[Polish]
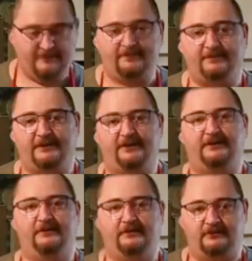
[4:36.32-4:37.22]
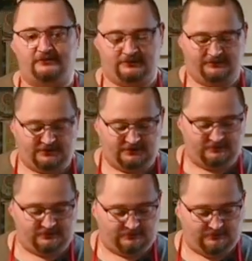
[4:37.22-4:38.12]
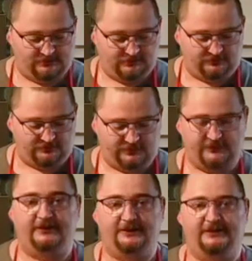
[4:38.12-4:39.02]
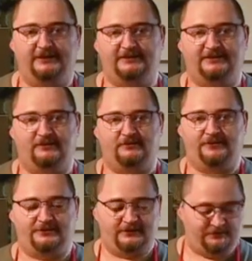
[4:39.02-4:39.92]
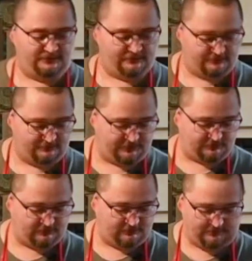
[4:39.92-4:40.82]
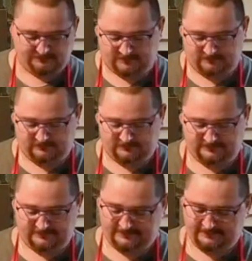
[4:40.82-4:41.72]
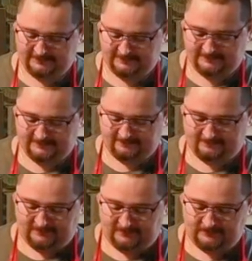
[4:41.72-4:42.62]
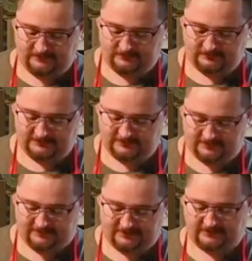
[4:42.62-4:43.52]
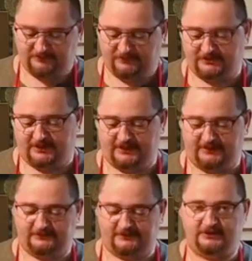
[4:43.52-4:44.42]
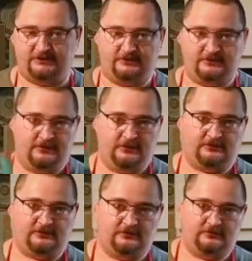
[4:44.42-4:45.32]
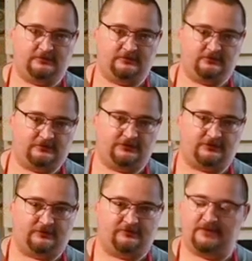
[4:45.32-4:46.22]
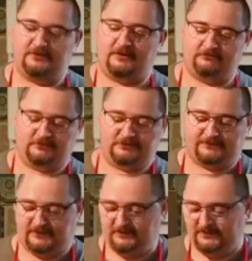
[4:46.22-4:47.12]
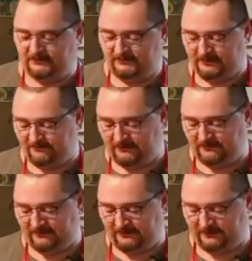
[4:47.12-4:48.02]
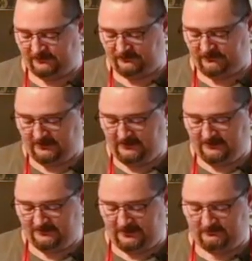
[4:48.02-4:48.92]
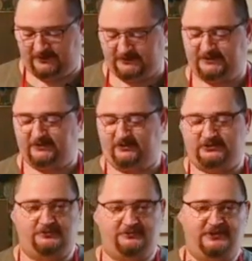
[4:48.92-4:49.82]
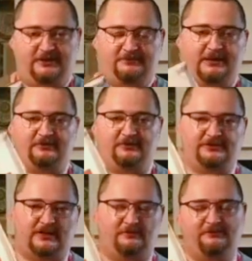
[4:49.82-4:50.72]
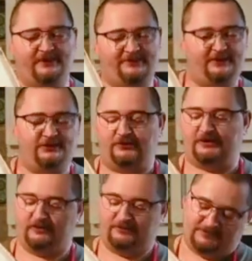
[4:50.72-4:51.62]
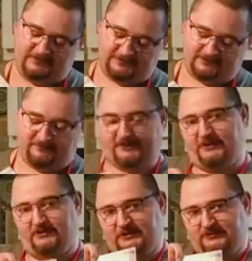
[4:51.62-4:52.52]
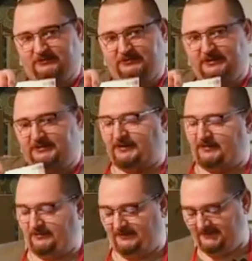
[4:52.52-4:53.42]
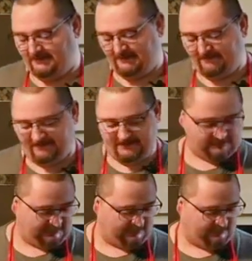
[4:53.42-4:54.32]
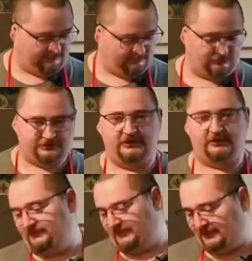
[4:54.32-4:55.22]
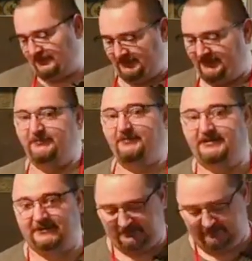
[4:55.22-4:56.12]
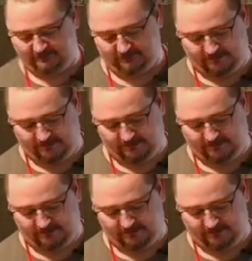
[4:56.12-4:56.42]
i ktoś będzie mógł sobie wziąć i zamówić. I mi coś tu przyszło i mi spadło. Y, tu jest też fajna spiżarnia, też y, Krzysztofa, autorstwa, też bardzo fajna książka. Ja akurat z tego osobiście mniej korzystam, u mnie Weki żona robi, więc to bardziej ona korzysta z tego. Ja to tak puszki robię i mięsa, to, to bardziej